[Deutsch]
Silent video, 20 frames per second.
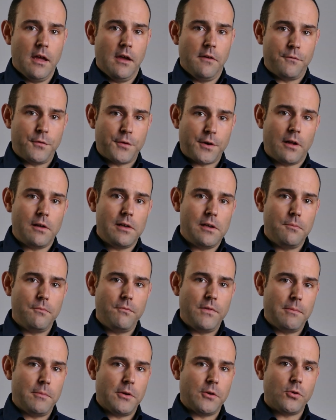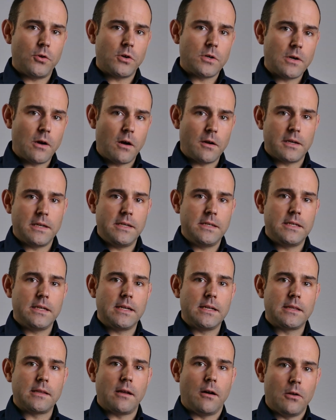Vor allem, wenn man noch gar nicht
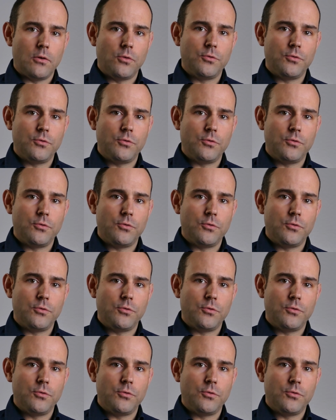digital